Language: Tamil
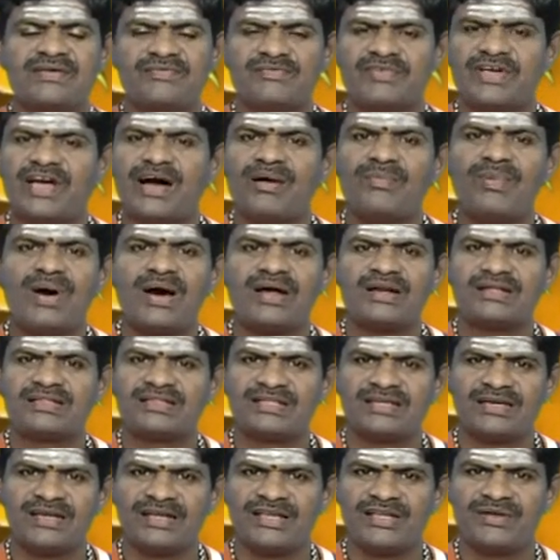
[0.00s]

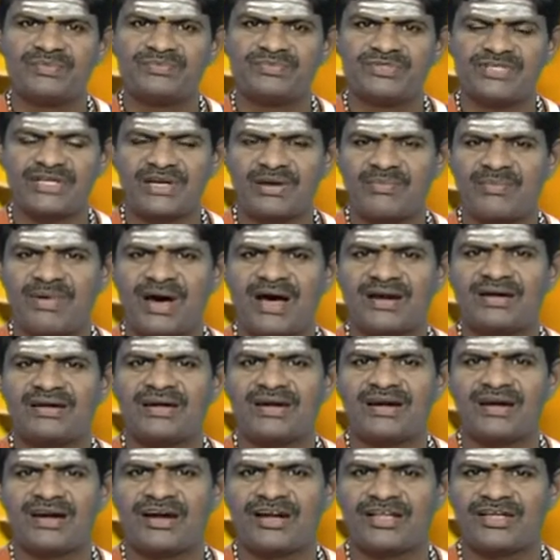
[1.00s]
வியாபாரத்திலேயும் சில
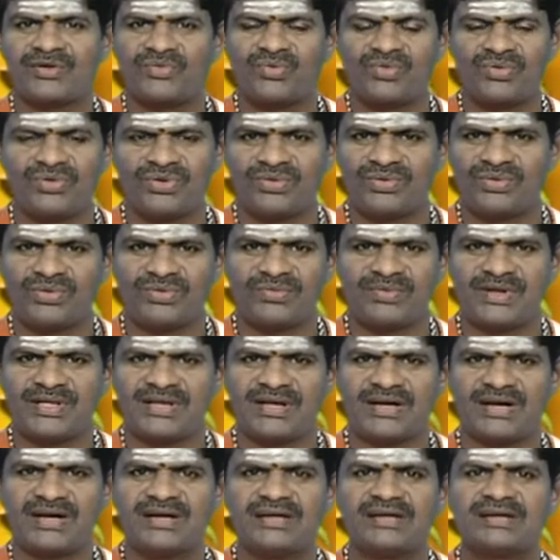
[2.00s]
மாற்றங்களை கொண்டு
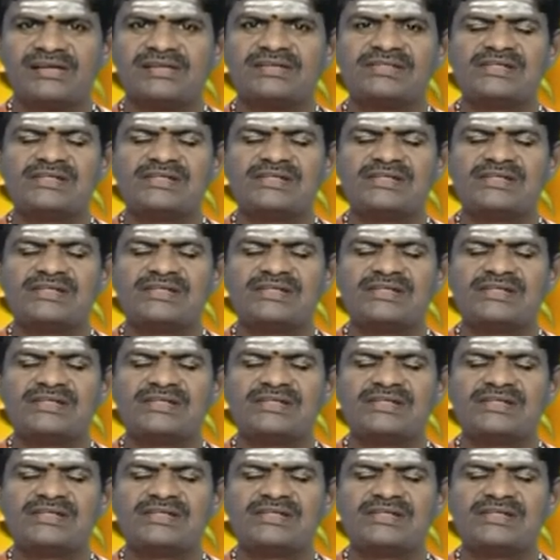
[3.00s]
வருவீர்கள்